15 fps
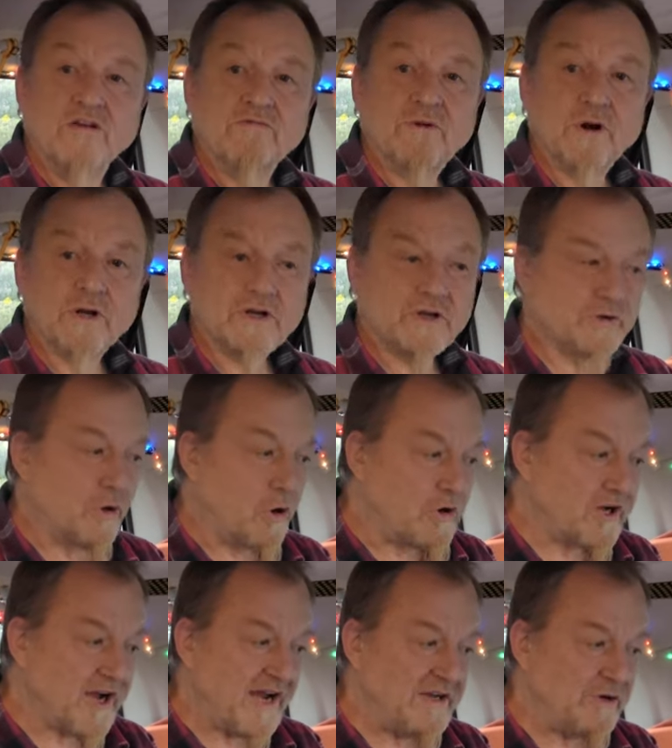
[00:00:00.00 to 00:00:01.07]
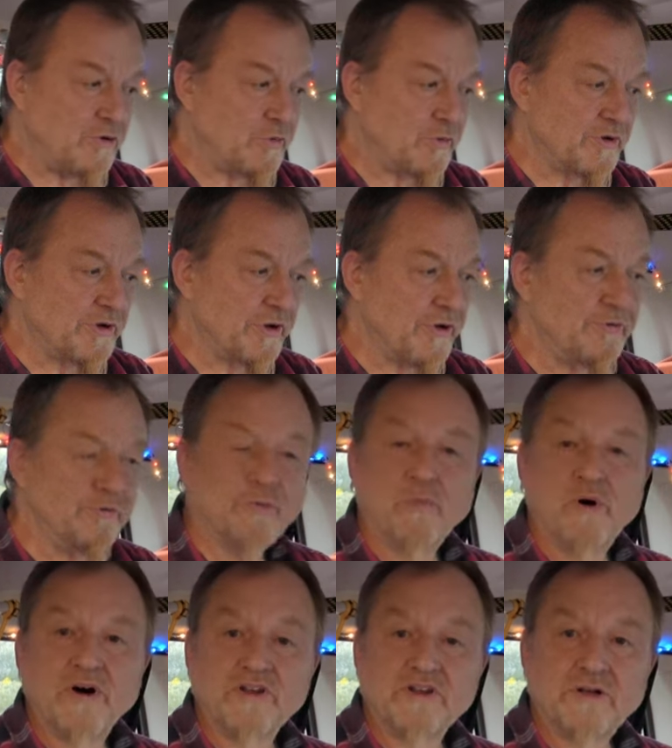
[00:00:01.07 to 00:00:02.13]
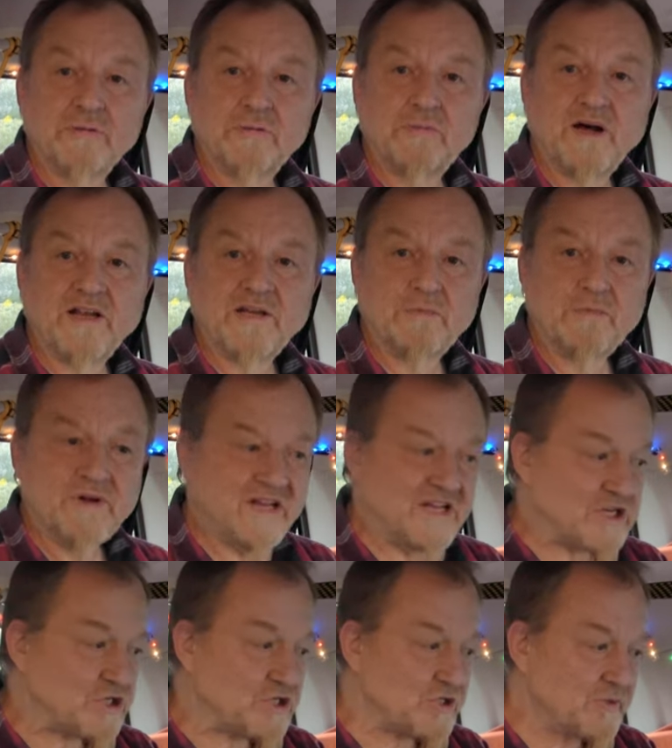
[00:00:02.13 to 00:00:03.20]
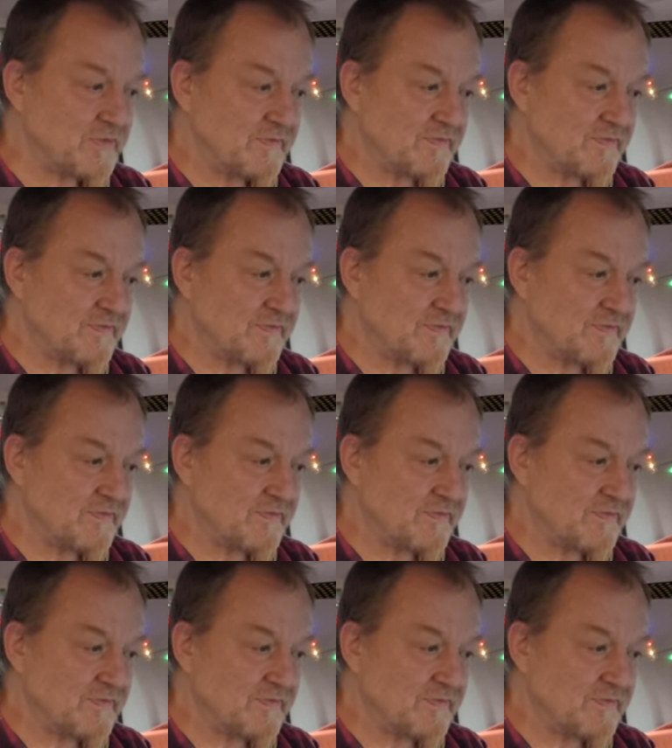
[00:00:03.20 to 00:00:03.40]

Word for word: War das doch keine überzeugende Maßnahme bei dem Mädchen,